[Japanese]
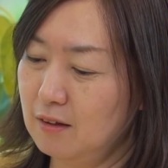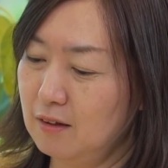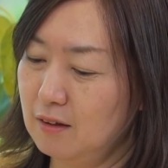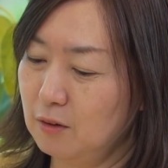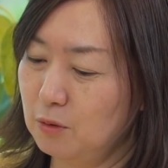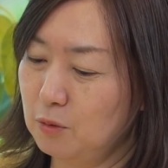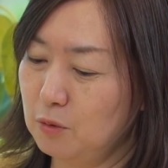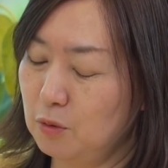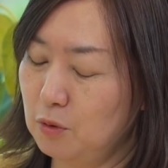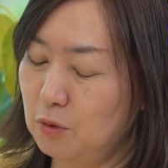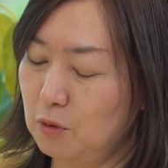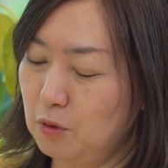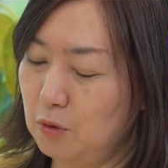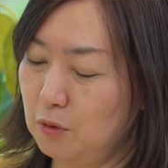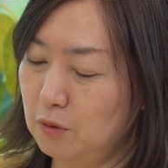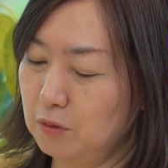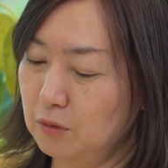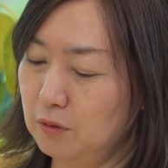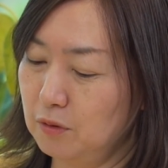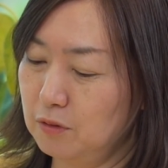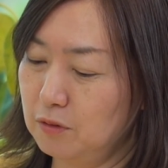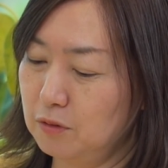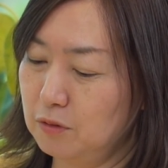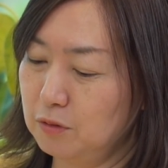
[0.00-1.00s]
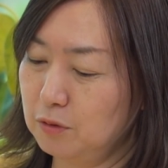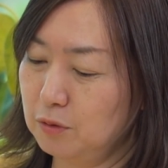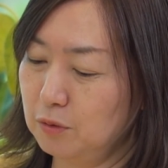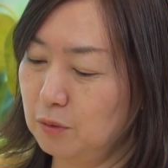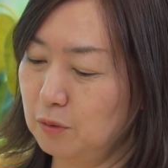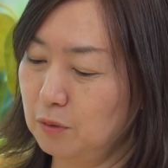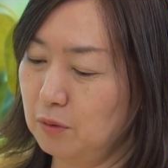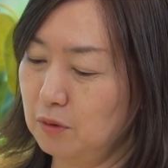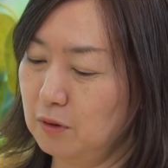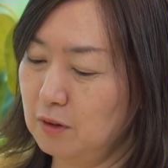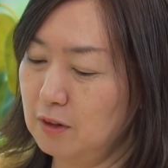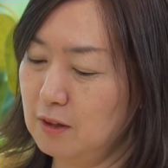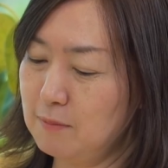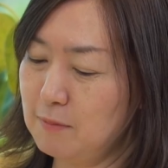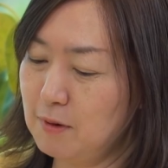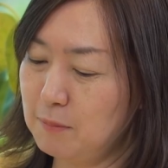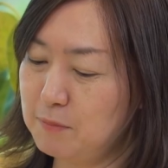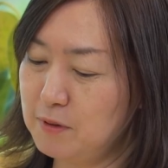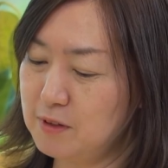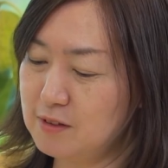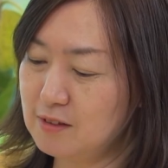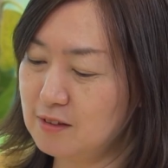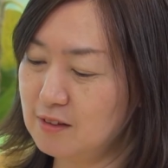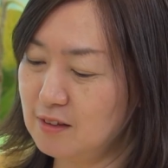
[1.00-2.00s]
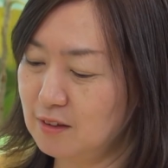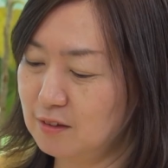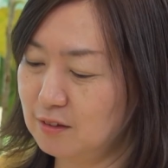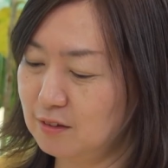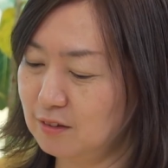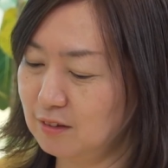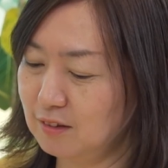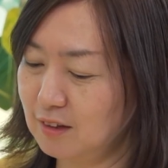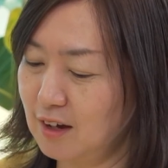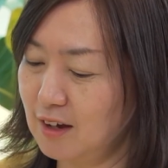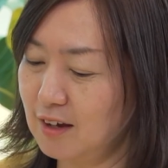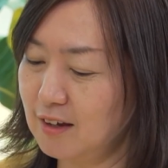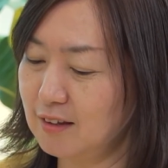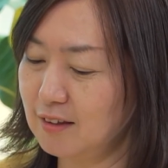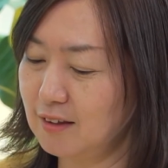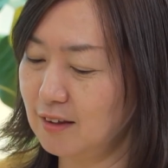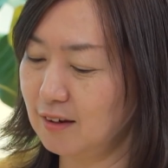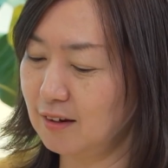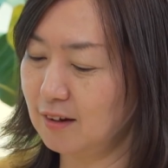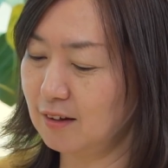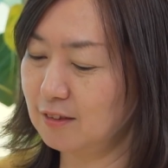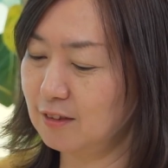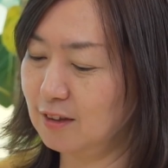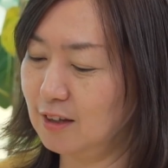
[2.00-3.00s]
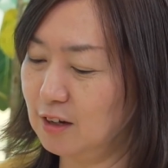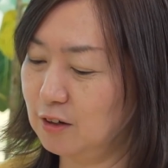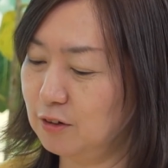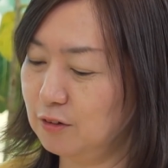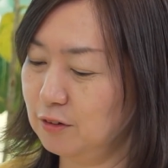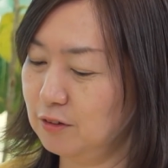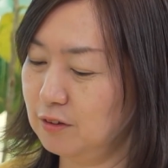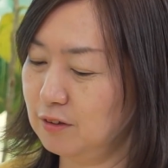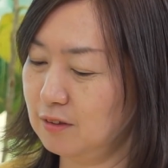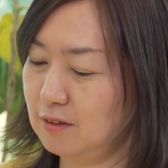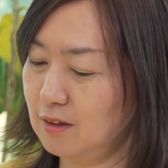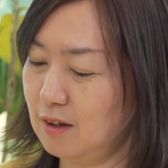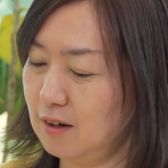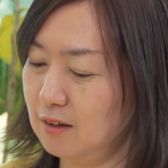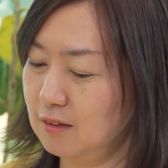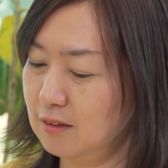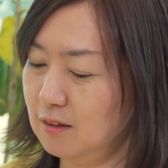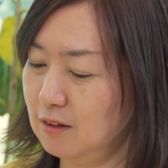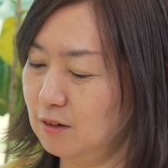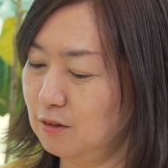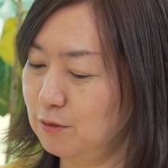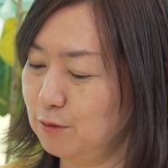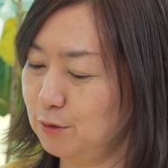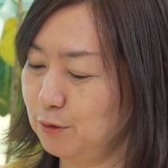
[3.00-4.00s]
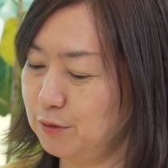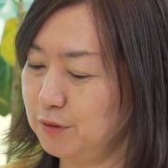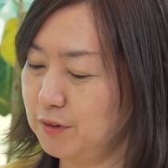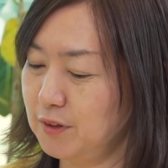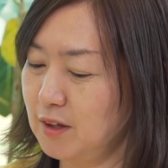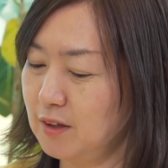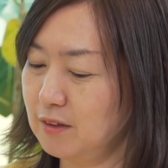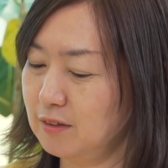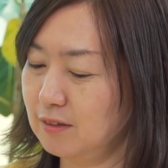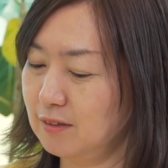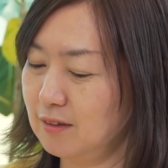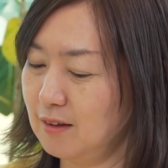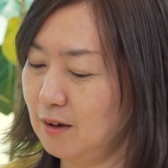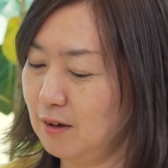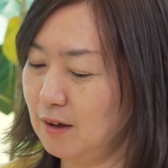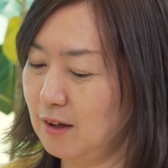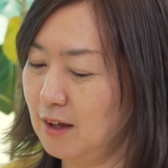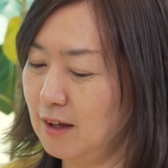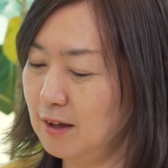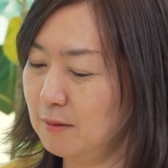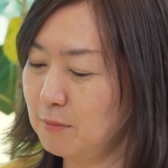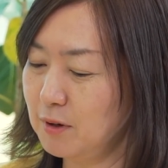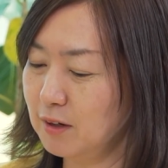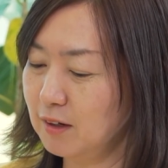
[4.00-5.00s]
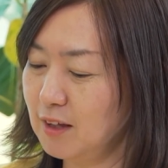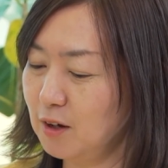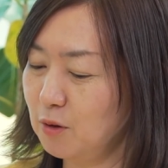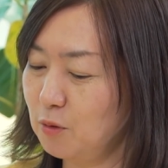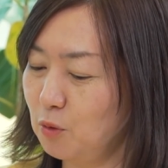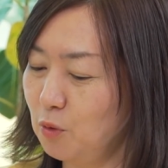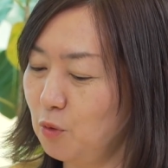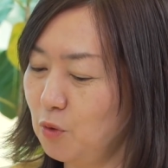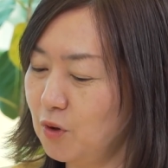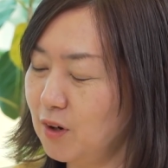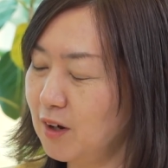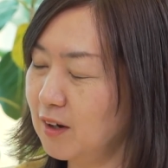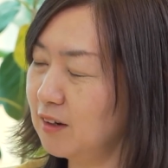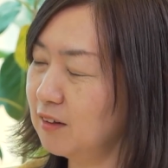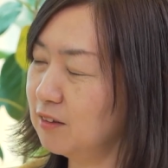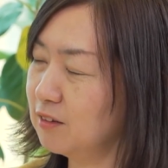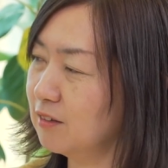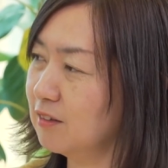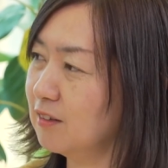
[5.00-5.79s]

こうそ今ビジネス界で活躍されてる女性って、まあ、結構多かれ少